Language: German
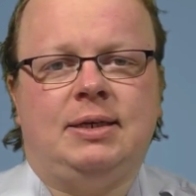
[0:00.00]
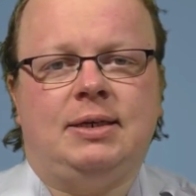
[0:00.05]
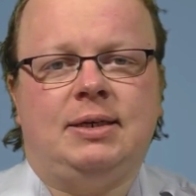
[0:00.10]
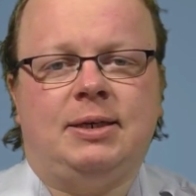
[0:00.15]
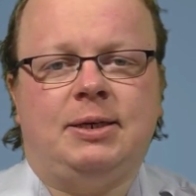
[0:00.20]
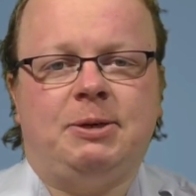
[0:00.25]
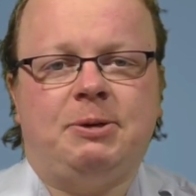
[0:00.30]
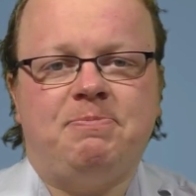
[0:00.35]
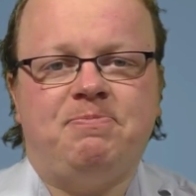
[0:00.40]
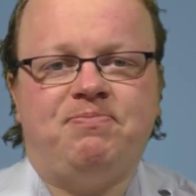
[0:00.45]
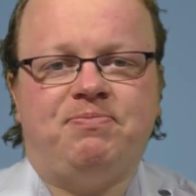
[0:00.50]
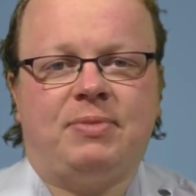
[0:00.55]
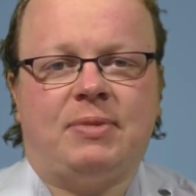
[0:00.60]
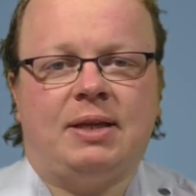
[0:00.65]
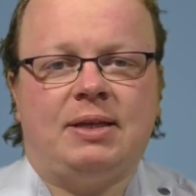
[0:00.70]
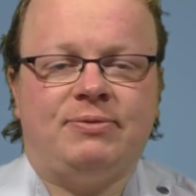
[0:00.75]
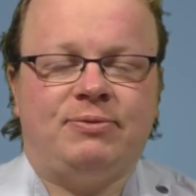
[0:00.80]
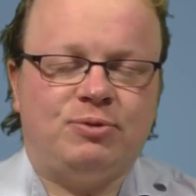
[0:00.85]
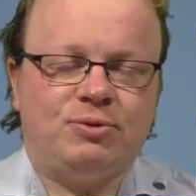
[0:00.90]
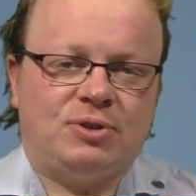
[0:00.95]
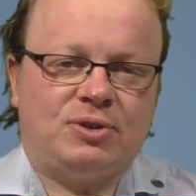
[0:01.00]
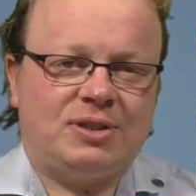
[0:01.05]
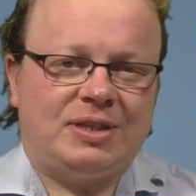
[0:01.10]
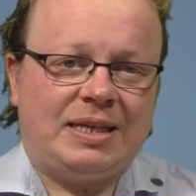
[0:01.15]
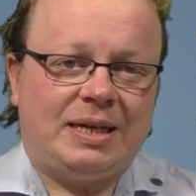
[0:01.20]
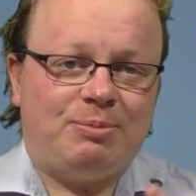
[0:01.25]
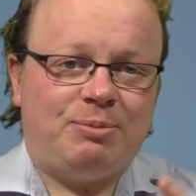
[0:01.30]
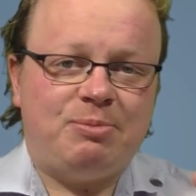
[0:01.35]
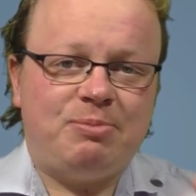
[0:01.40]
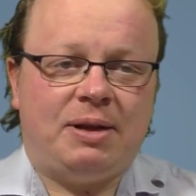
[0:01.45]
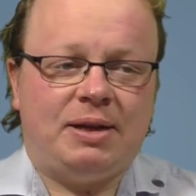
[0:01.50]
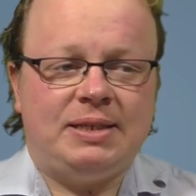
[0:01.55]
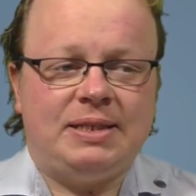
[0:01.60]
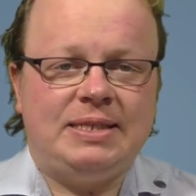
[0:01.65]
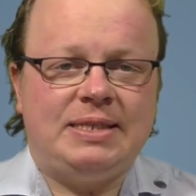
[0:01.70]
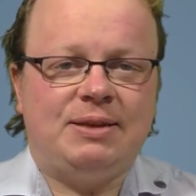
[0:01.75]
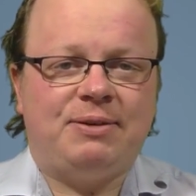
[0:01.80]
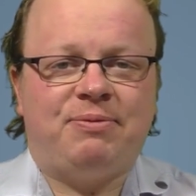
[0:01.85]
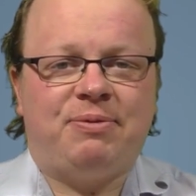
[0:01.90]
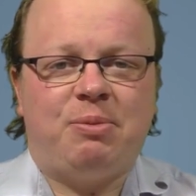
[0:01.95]
Ähm, wo, damit man
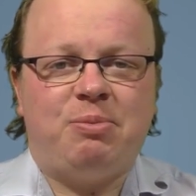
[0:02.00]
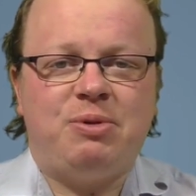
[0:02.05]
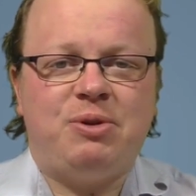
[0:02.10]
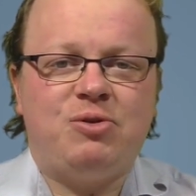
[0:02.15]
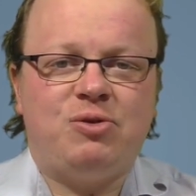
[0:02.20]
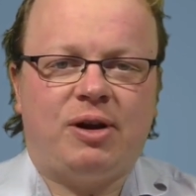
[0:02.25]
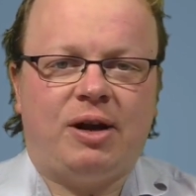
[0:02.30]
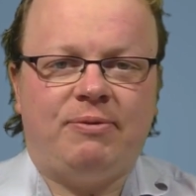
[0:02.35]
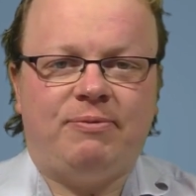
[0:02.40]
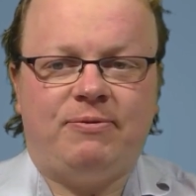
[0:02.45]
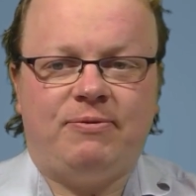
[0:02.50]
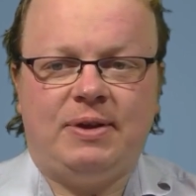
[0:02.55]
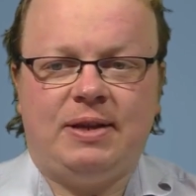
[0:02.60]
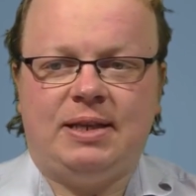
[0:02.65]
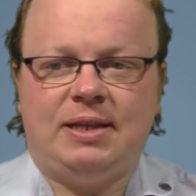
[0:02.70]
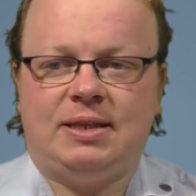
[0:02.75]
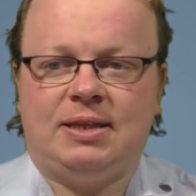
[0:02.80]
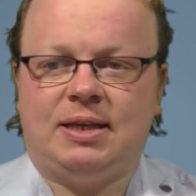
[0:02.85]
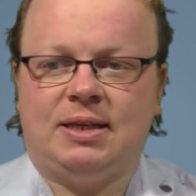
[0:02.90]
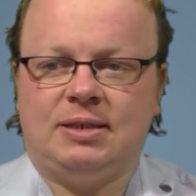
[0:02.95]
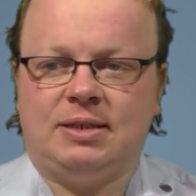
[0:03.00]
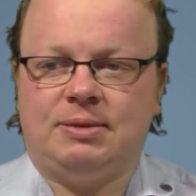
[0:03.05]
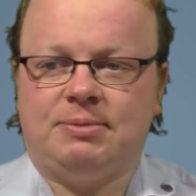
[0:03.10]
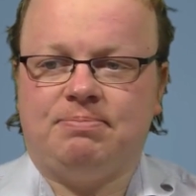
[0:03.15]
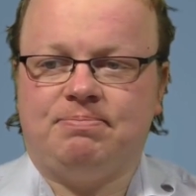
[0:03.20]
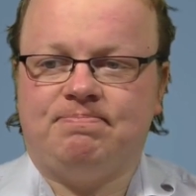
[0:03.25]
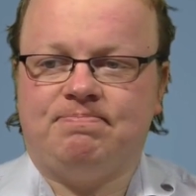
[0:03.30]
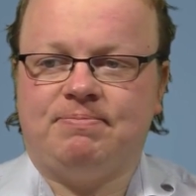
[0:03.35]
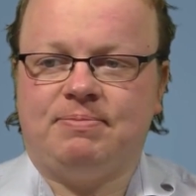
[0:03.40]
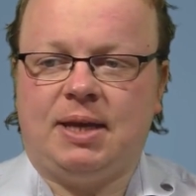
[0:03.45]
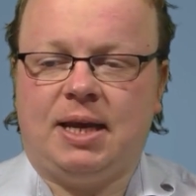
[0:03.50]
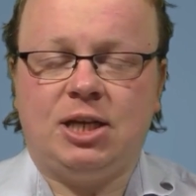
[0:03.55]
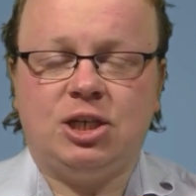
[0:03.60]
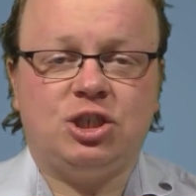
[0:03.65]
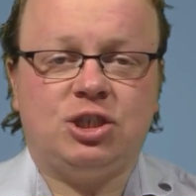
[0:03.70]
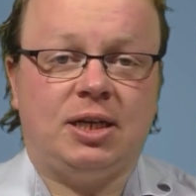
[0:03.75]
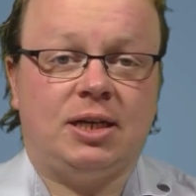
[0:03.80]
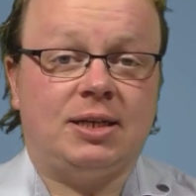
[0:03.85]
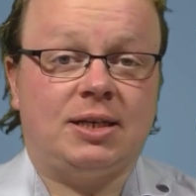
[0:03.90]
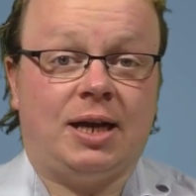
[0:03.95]
diese Verbindung ein wenig ähm,
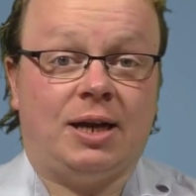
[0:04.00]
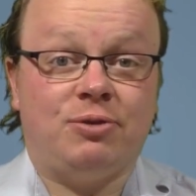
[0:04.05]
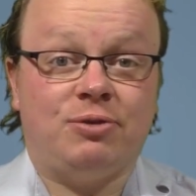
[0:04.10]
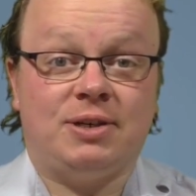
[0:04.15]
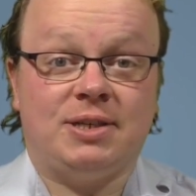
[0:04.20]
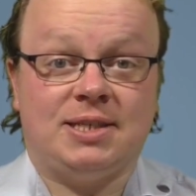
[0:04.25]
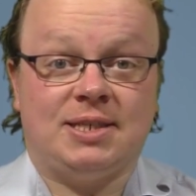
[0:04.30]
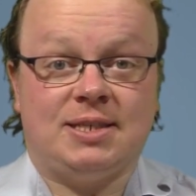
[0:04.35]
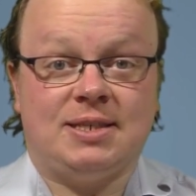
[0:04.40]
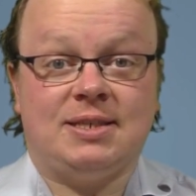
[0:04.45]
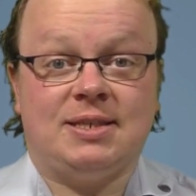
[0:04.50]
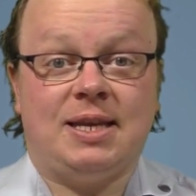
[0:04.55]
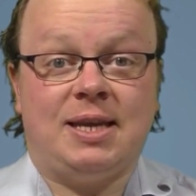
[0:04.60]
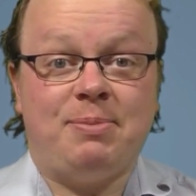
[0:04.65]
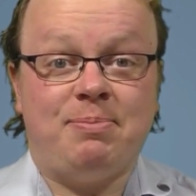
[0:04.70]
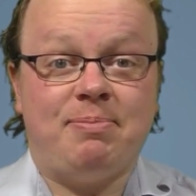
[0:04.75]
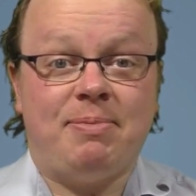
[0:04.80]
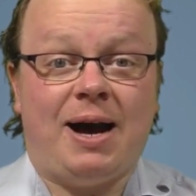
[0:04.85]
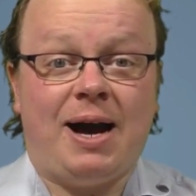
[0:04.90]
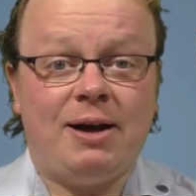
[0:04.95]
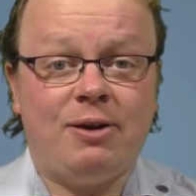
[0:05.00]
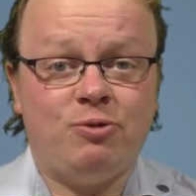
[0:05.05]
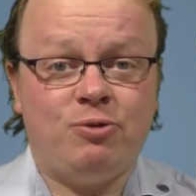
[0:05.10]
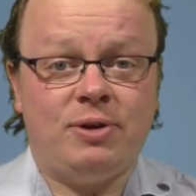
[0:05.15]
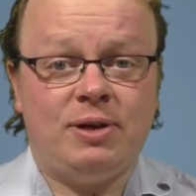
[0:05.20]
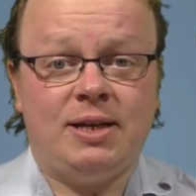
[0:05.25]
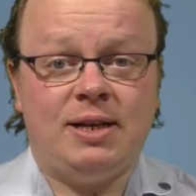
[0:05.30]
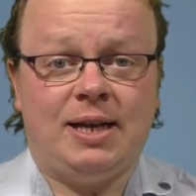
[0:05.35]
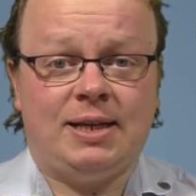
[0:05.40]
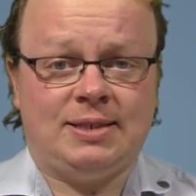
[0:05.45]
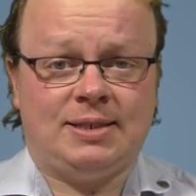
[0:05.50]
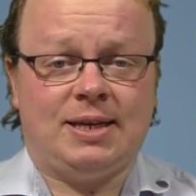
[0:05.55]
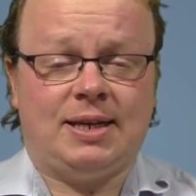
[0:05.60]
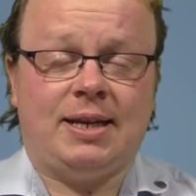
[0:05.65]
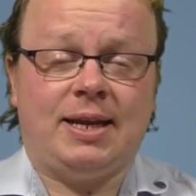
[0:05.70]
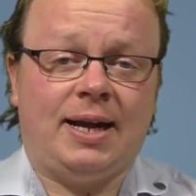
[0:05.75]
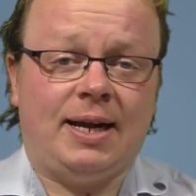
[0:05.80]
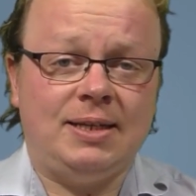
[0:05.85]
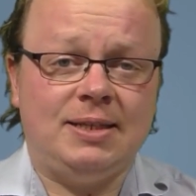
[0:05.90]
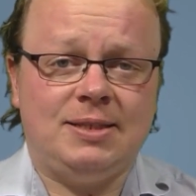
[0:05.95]
herstellen kann. Und es ist Emanuel Lasker,
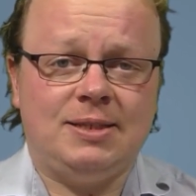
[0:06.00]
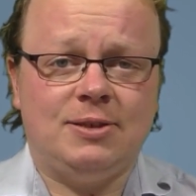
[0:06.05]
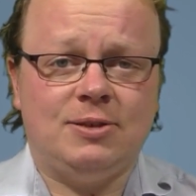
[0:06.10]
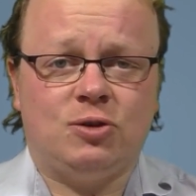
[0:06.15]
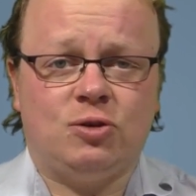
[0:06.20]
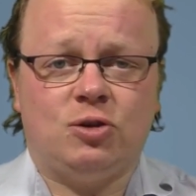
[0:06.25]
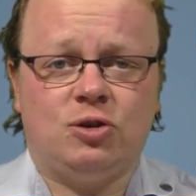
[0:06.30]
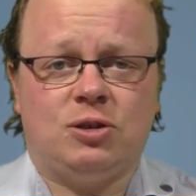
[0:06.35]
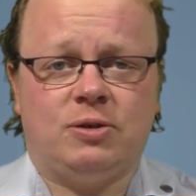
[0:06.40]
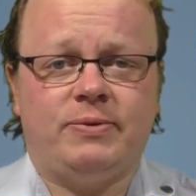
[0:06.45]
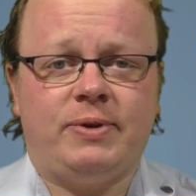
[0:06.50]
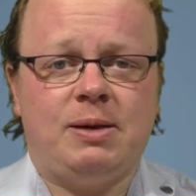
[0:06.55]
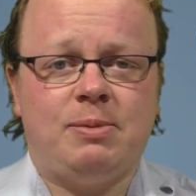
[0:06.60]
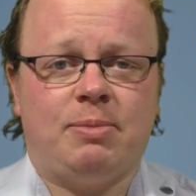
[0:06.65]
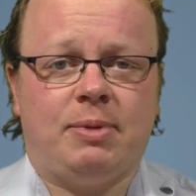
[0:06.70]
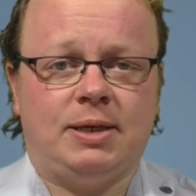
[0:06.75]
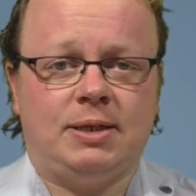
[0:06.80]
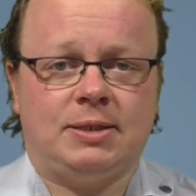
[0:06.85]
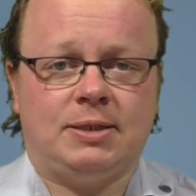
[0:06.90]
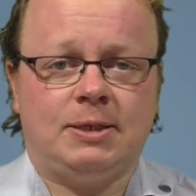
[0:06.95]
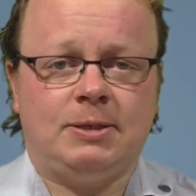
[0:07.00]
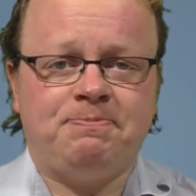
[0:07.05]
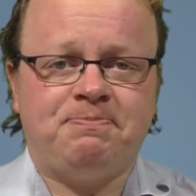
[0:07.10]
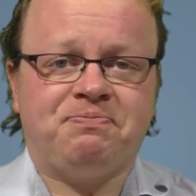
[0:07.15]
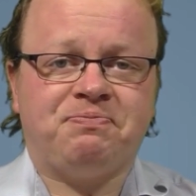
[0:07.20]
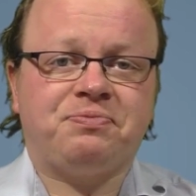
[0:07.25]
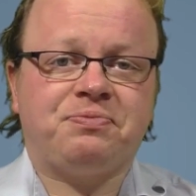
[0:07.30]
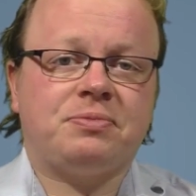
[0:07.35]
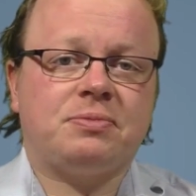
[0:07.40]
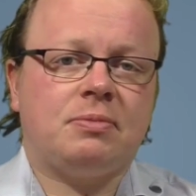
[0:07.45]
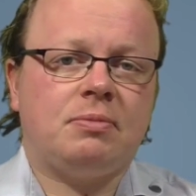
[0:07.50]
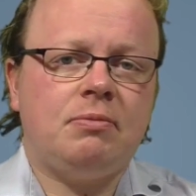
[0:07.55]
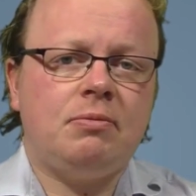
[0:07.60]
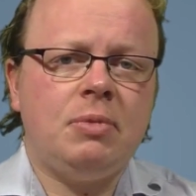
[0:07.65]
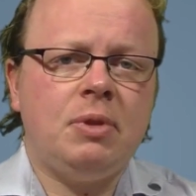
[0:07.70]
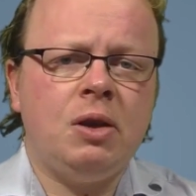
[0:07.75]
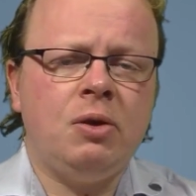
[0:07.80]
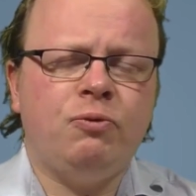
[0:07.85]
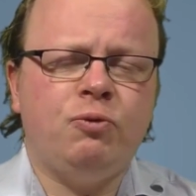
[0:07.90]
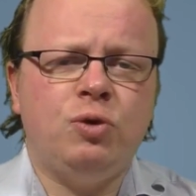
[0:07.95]
der einzige deutsche Weltmeister
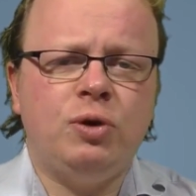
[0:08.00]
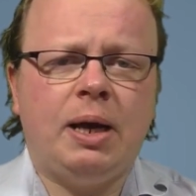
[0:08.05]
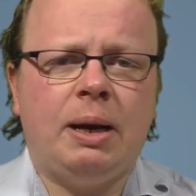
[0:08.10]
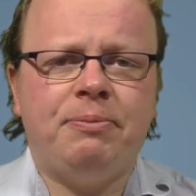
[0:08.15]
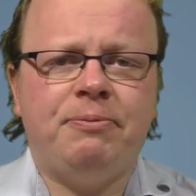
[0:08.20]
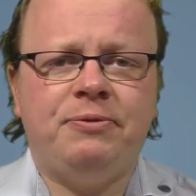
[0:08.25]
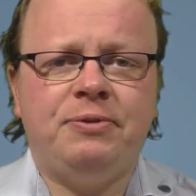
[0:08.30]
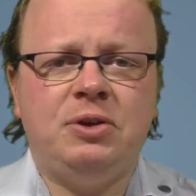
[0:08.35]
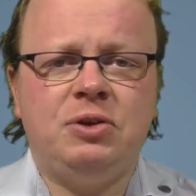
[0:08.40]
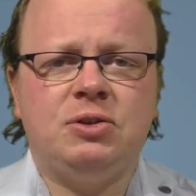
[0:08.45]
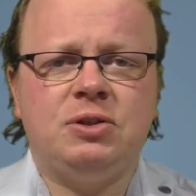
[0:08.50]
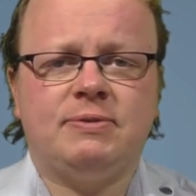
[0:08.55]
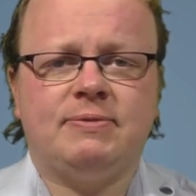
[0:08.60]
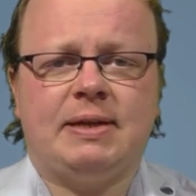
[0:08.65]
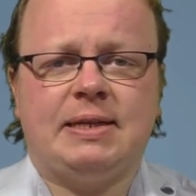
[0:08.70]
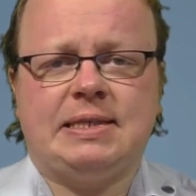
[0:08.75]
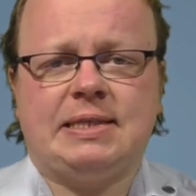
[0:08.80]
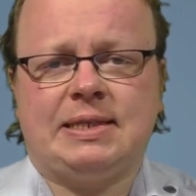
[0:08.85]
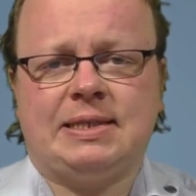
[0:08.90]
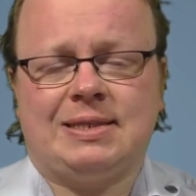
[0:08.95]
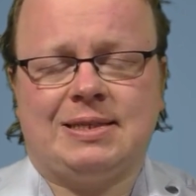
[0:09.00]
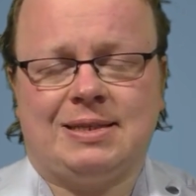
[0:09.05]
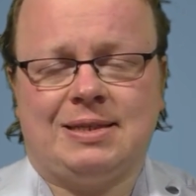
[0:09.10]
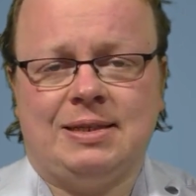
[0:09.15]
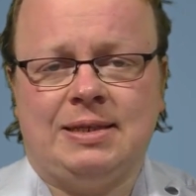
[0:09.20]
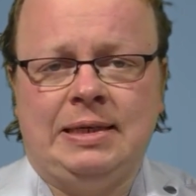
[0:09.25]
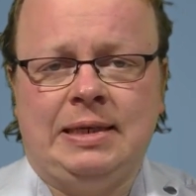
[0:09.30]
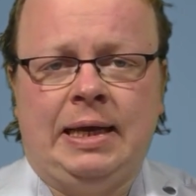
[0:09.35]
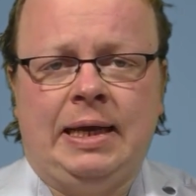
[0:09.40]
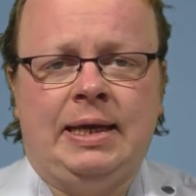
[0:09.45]
wurde am 24.